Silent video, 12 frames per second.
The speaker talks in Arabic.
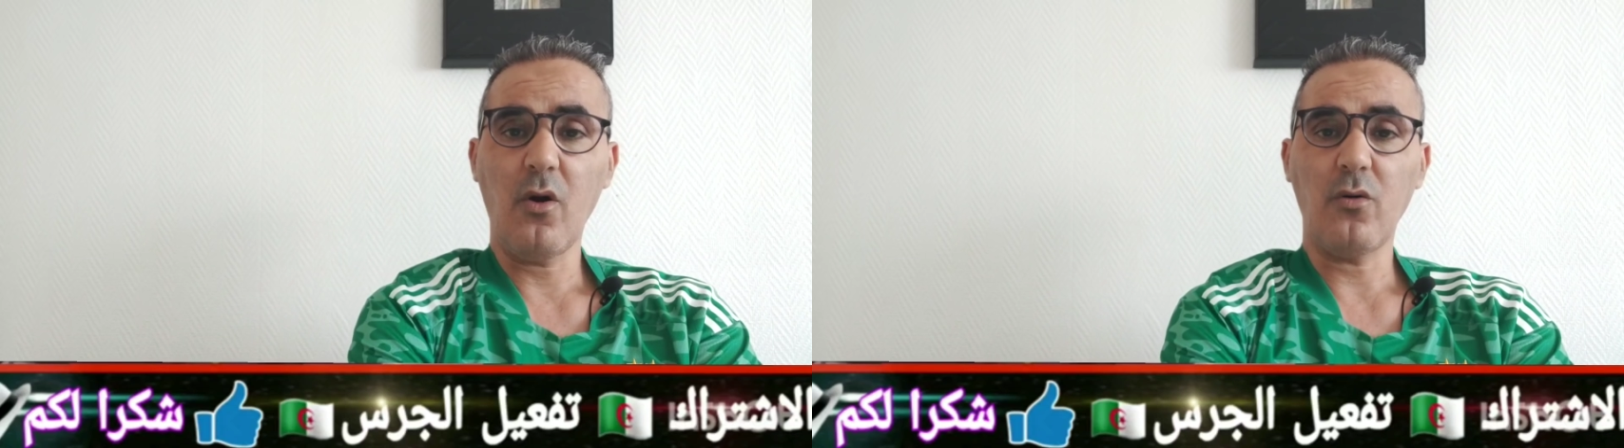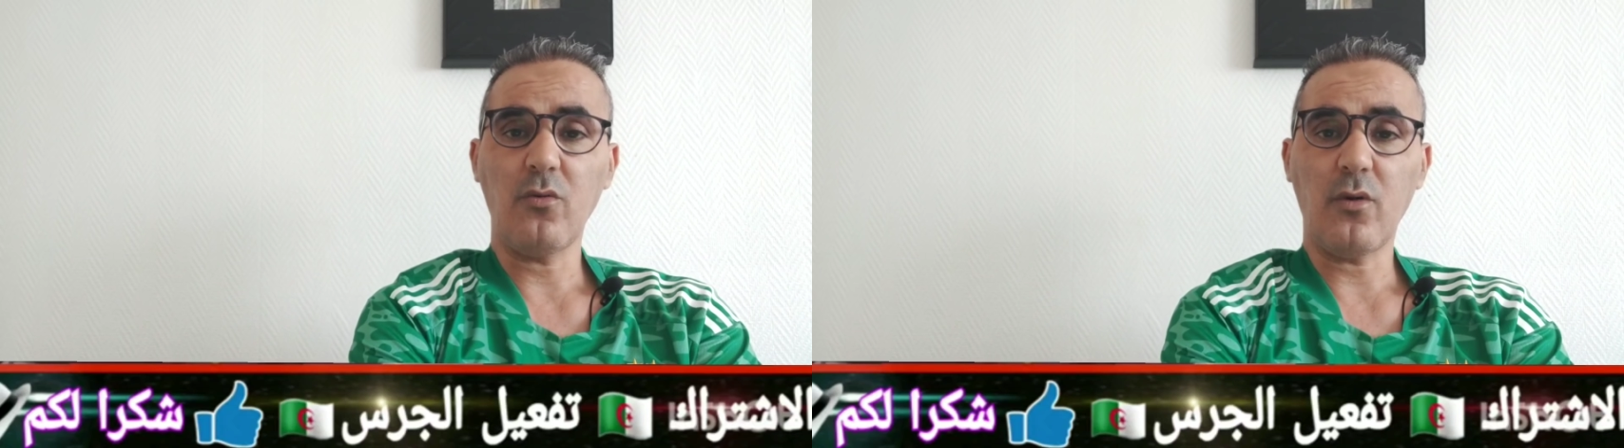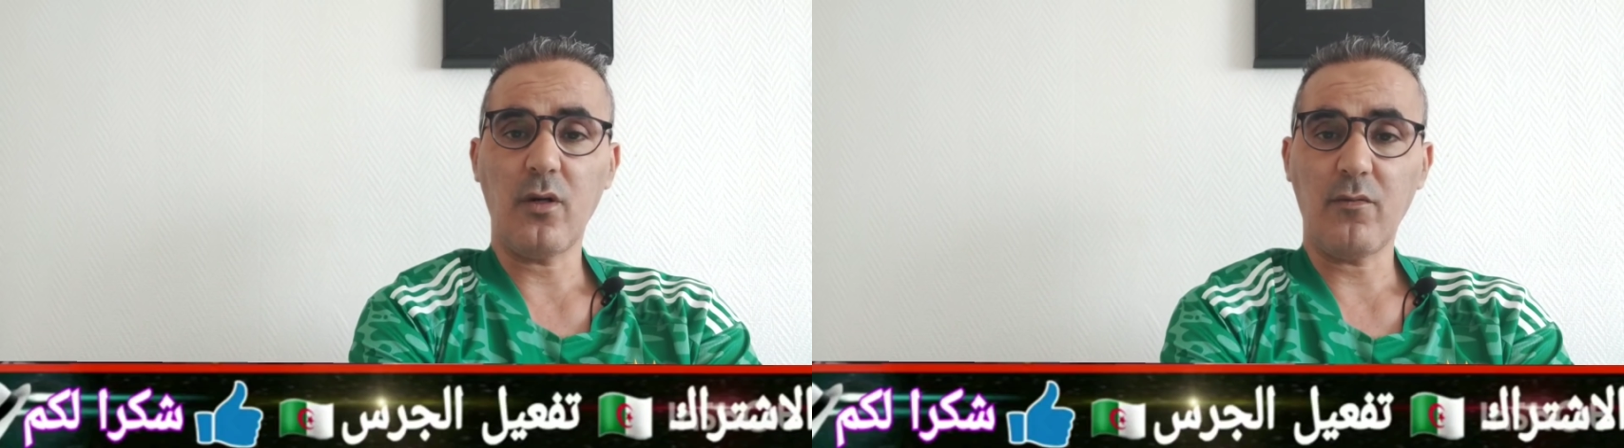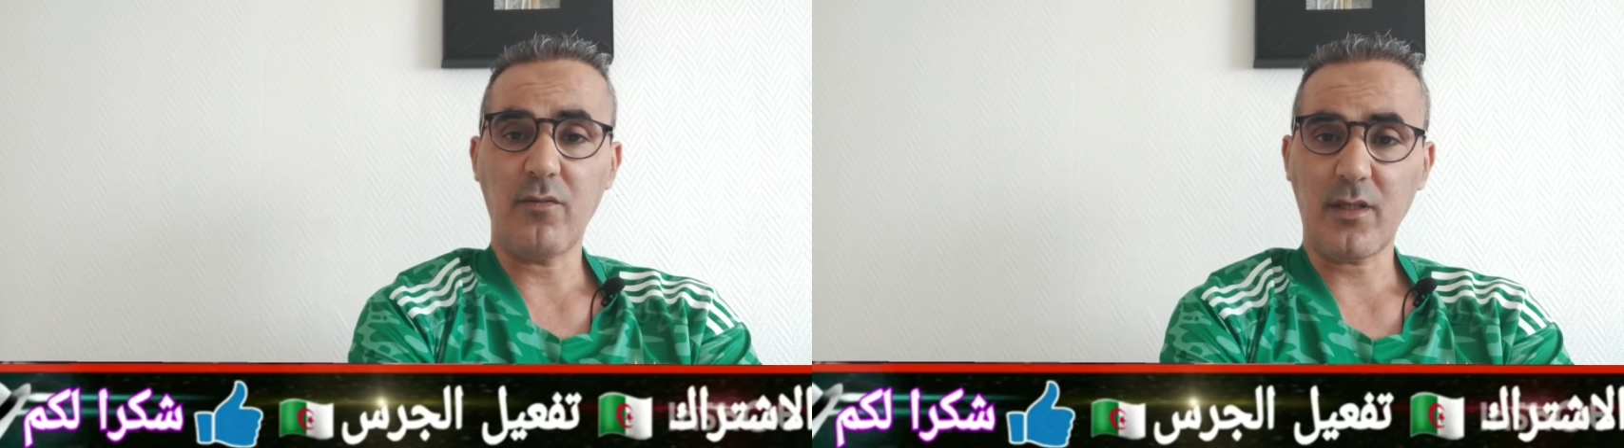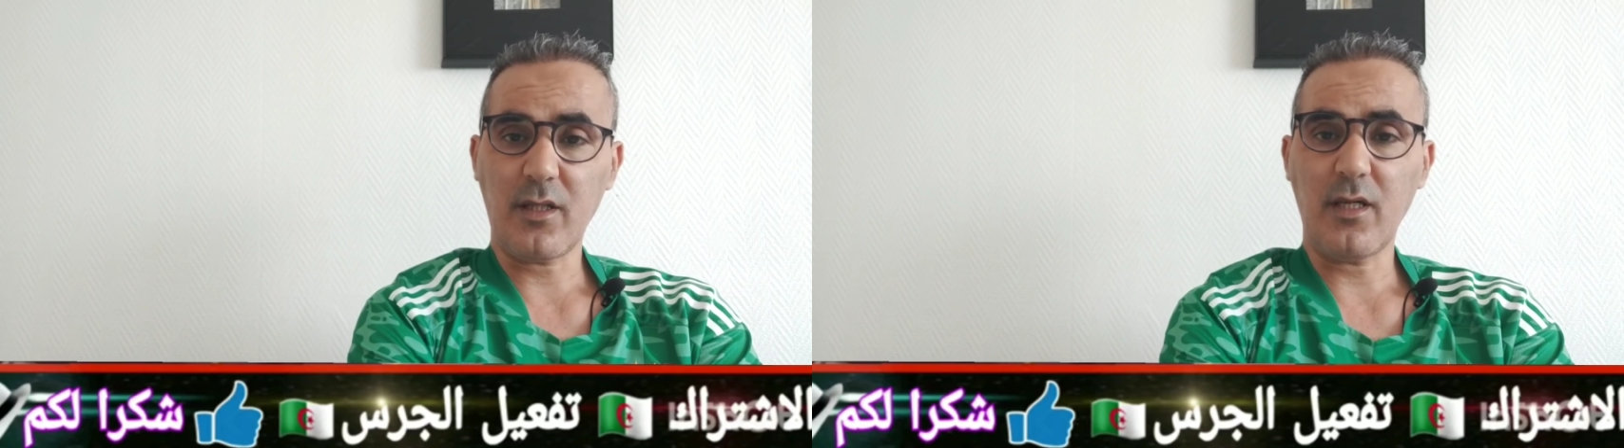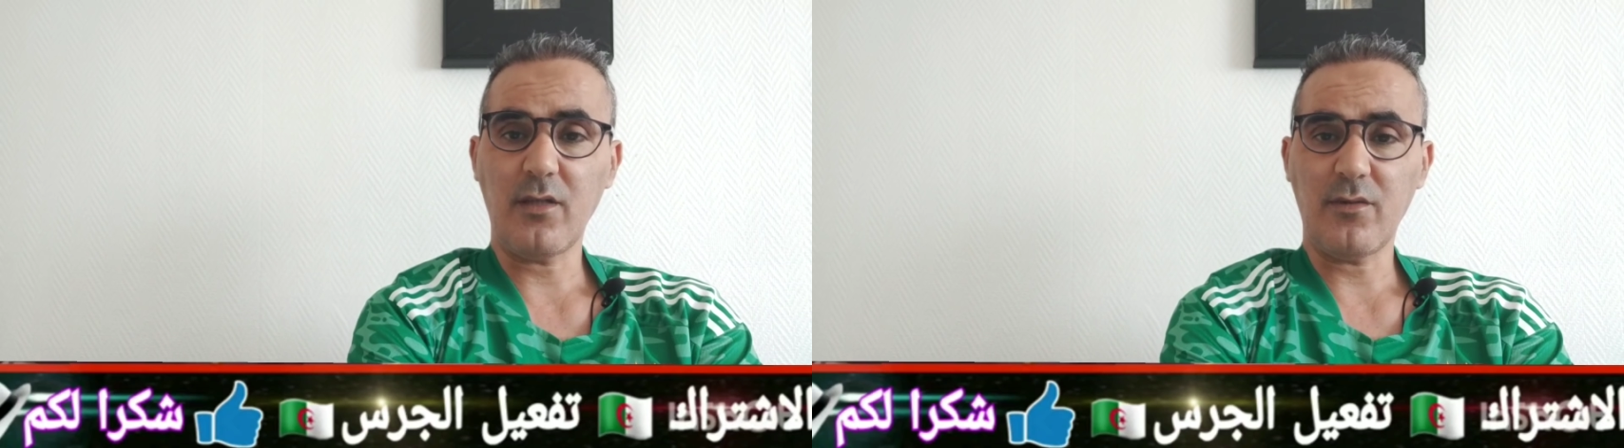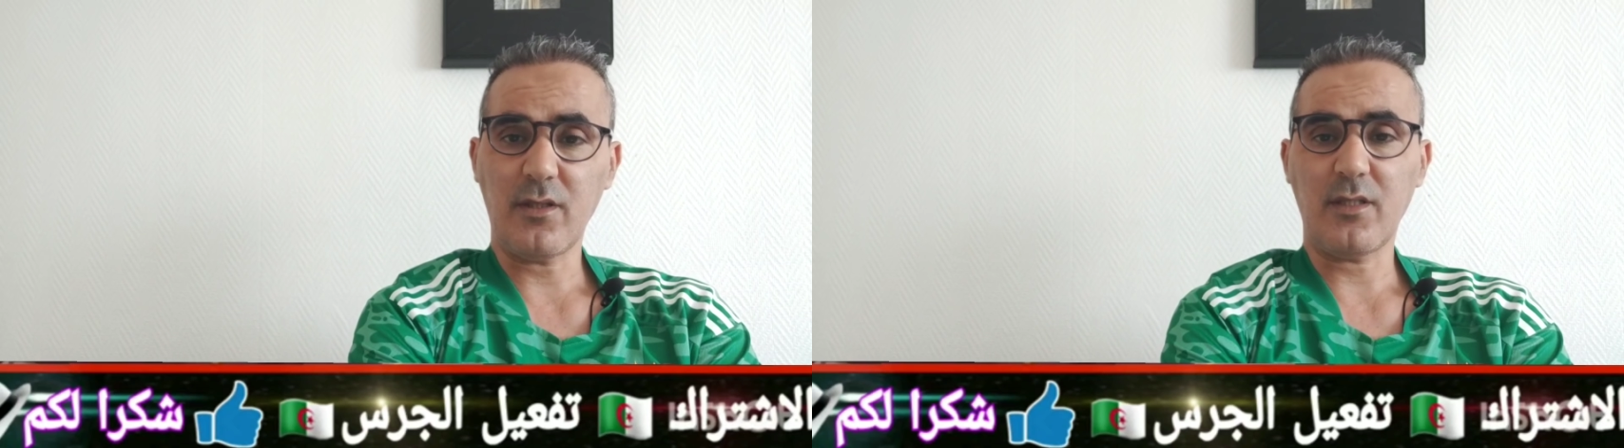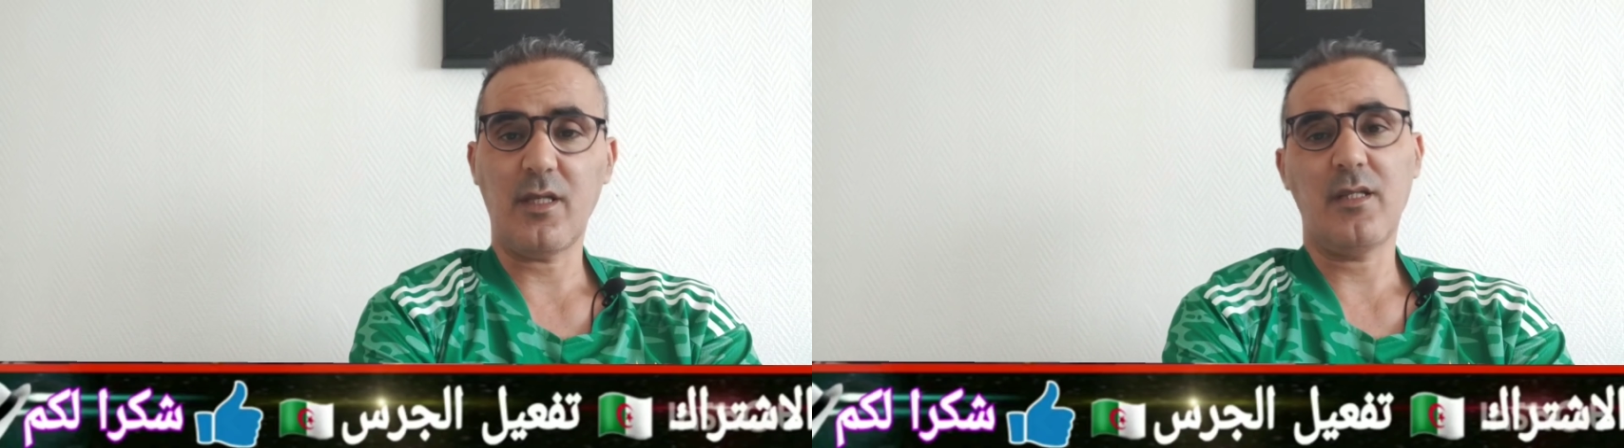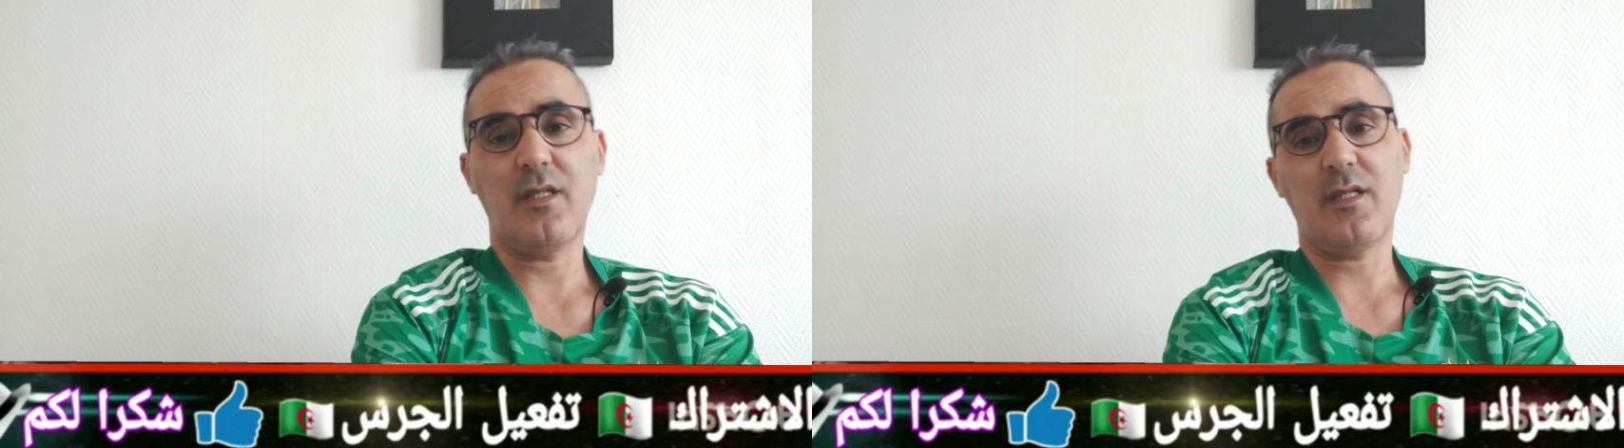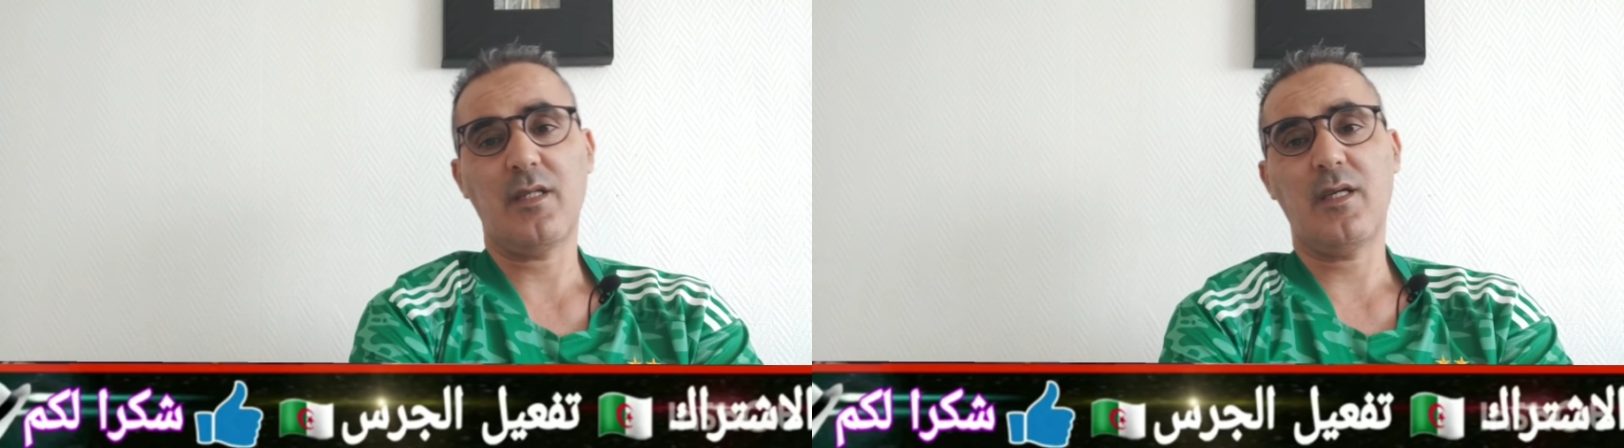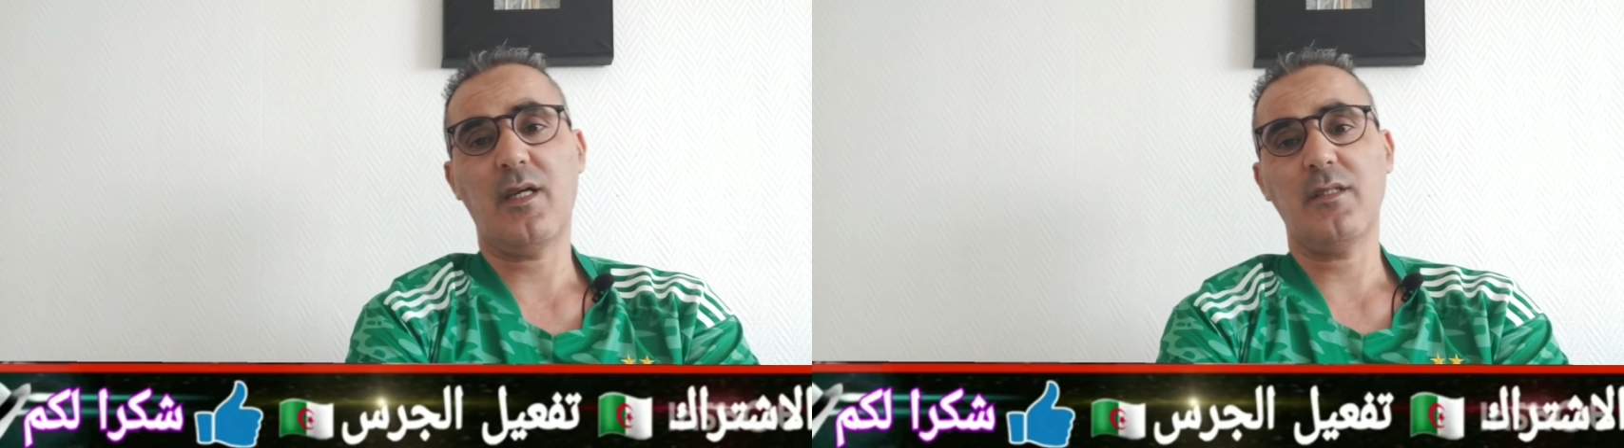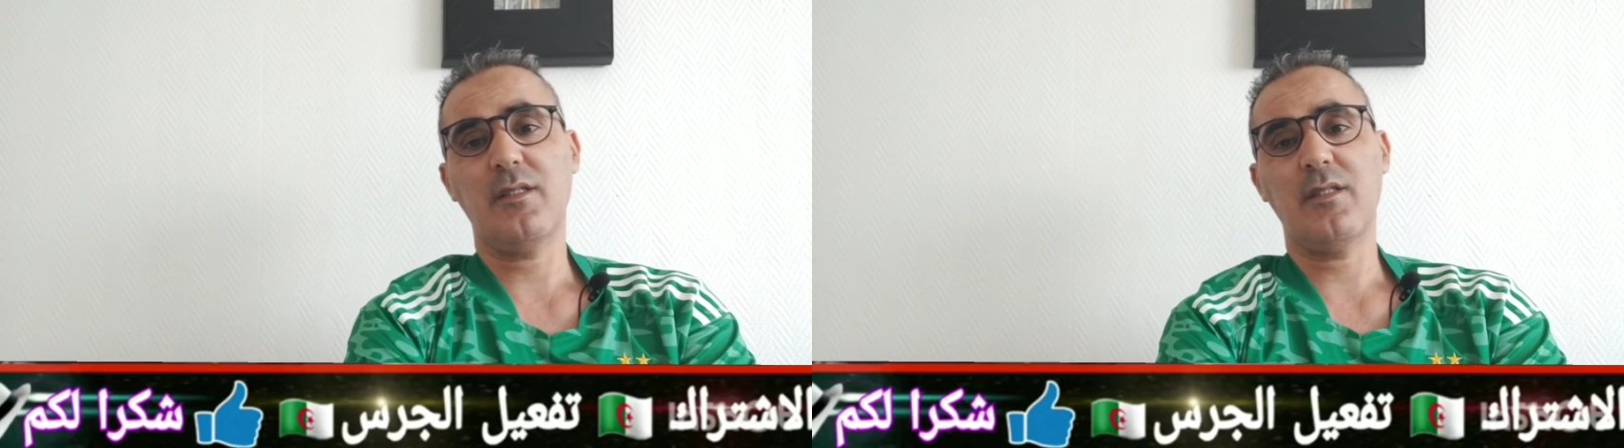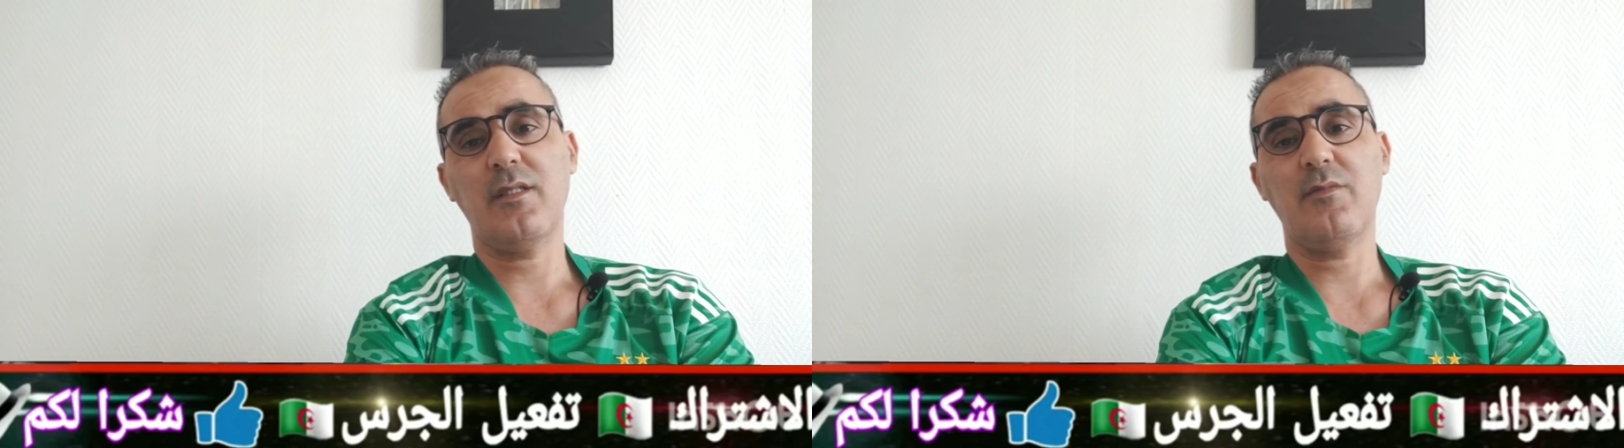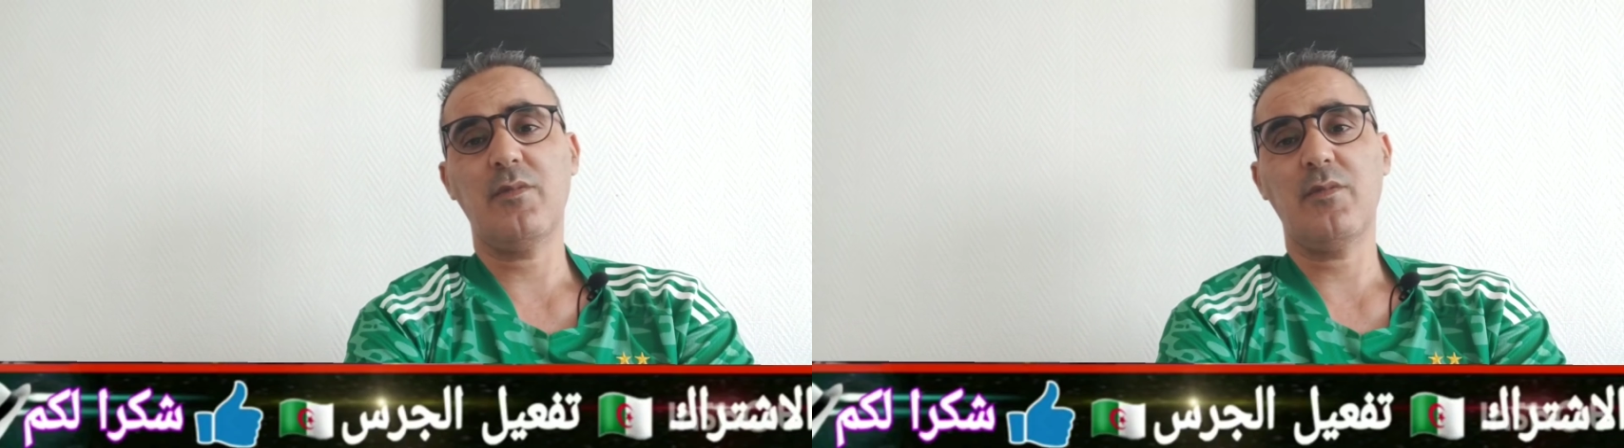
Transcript: وفتح الفساد الرياضي